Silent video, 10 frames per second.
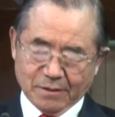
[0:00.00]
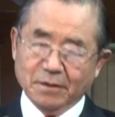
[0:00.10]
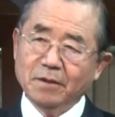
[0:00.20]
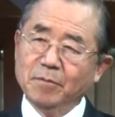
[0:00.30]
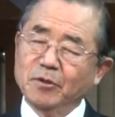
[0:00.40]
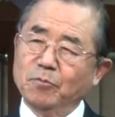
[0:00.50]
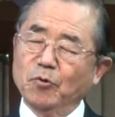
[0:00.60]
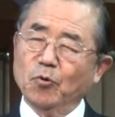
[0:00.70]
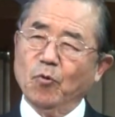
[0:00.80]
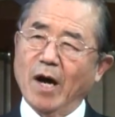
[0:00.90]
그럼에도
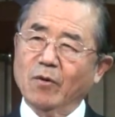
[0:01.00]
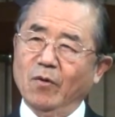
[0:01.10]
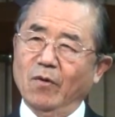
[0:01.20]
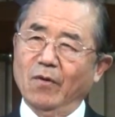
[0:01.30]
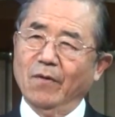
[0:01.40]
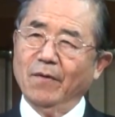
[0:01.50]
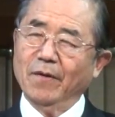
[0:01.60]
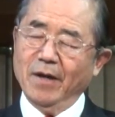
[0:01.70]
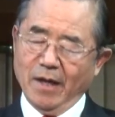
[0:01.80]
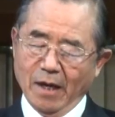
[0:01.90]
불구하고
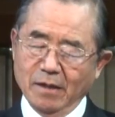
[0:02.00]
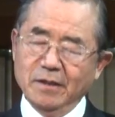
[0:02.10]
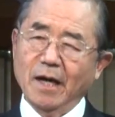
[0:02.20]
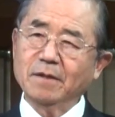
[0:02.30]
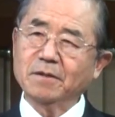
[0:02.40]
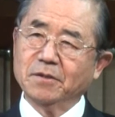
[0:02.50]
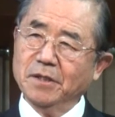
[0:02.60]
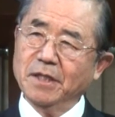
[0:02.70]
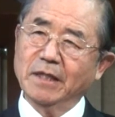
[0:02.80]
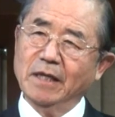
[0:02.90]
엘리야를
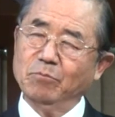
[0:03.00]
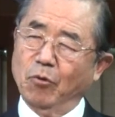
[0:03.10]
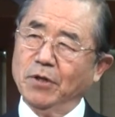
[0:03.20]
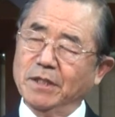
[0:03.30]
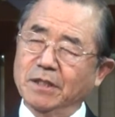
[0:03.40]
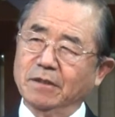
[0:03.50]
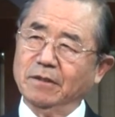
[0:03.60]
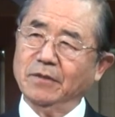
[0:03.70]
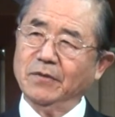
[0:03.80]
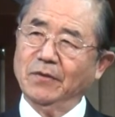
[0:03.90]
그에게
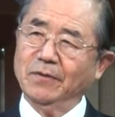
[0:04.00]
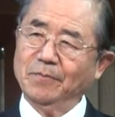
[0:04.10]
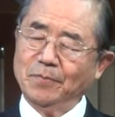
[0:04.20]
보내셨거든요.